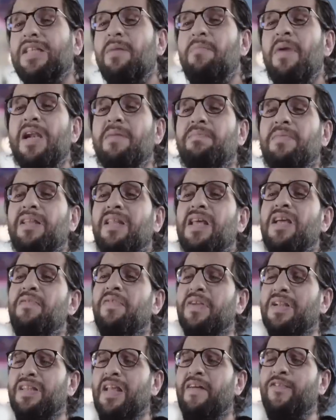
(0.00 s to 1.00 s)
السمار ابتدى
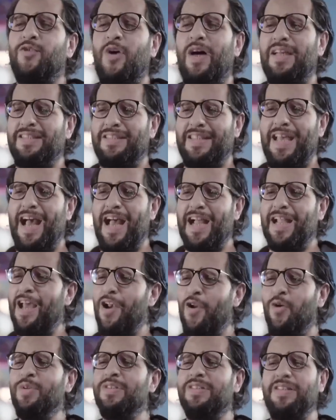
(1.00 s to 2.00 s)
يفرض نفسه على الساحه
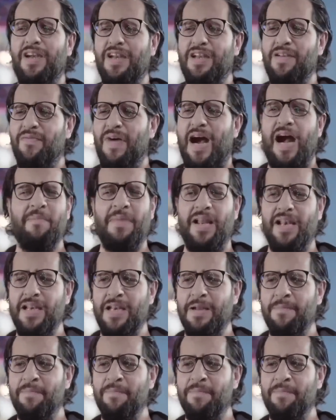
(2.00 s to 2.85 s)
كلون ظريف عملي